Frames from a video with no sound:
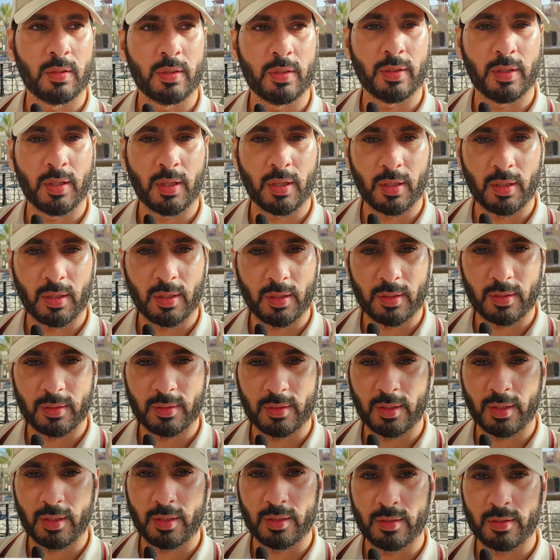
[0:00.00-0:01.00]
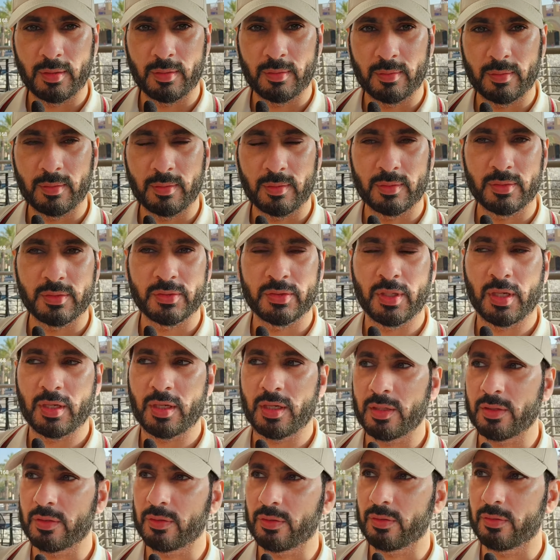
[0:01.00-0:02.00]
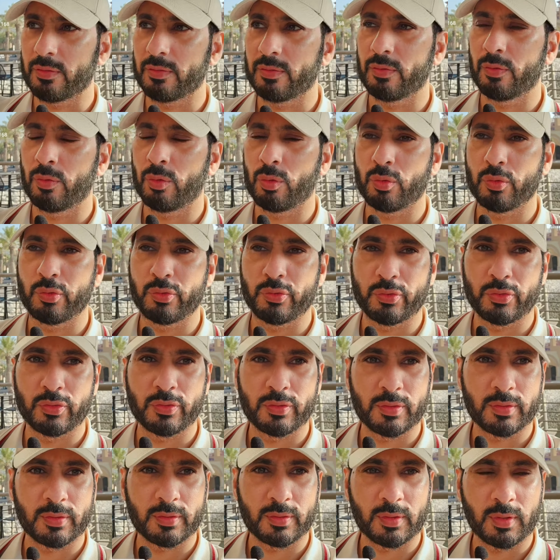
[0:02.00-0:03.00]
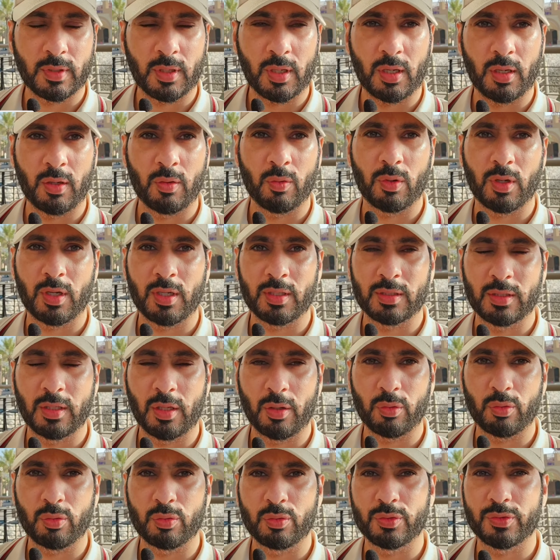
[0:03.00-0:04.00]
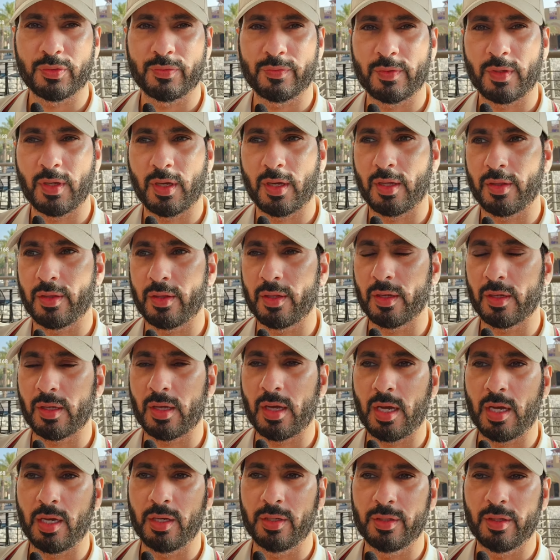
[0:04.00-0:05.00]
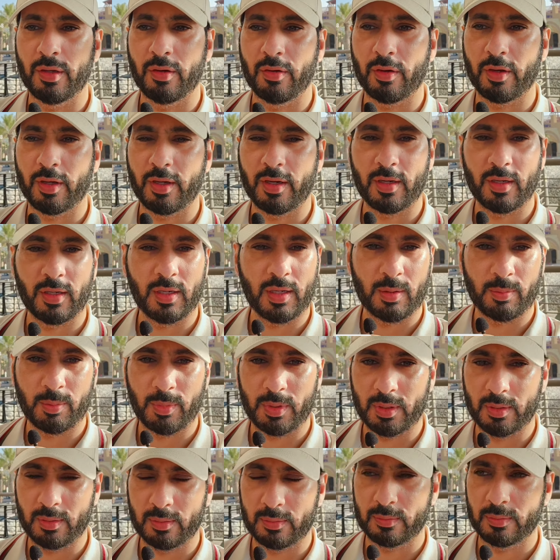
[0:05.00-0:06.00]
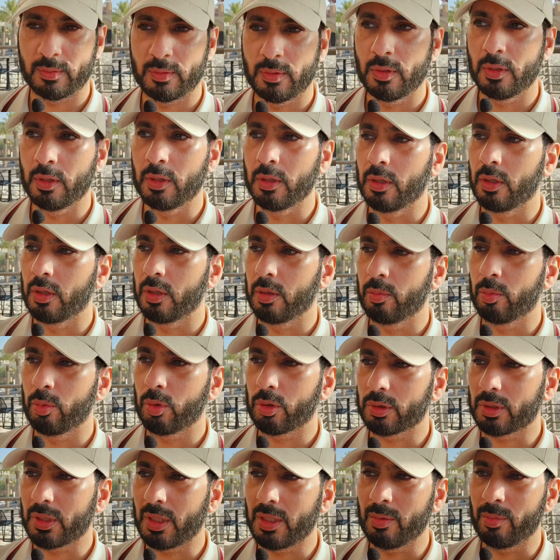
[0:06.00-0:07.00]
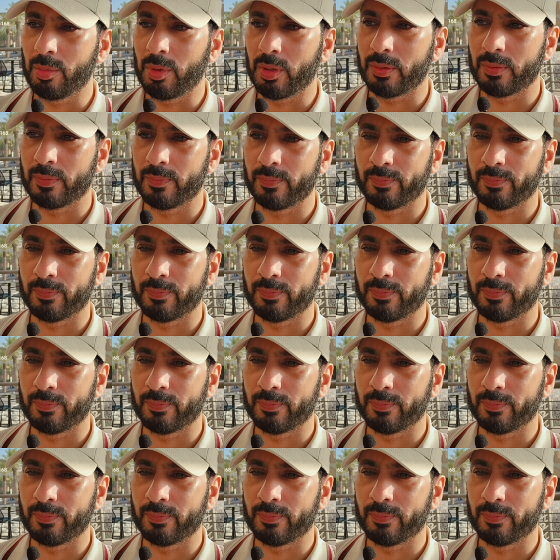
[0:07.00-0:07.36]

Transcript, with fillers: إذا يعني سقط روس أو قتل روس في هذه القاعدة أو غيرها لا ما أمور طيبة